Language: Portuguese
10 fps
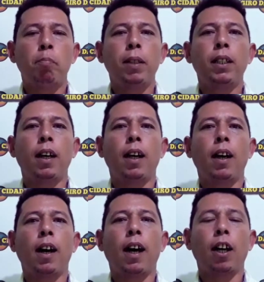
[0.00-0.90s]

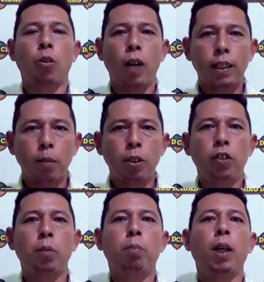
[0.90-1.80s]
pela a Guarda
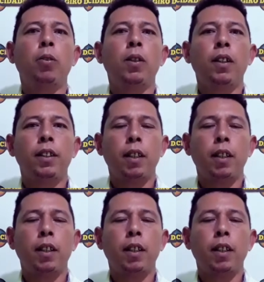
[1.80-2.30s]
Municipal